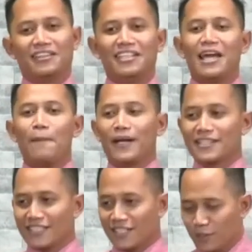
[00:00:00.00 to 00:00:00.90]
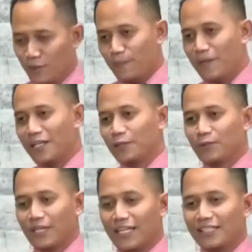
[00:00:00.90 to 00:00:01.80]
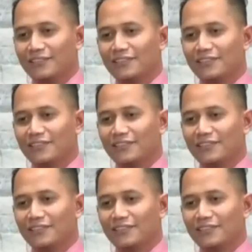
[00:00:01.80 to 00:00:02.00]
tidak berseru kepada Tuhan,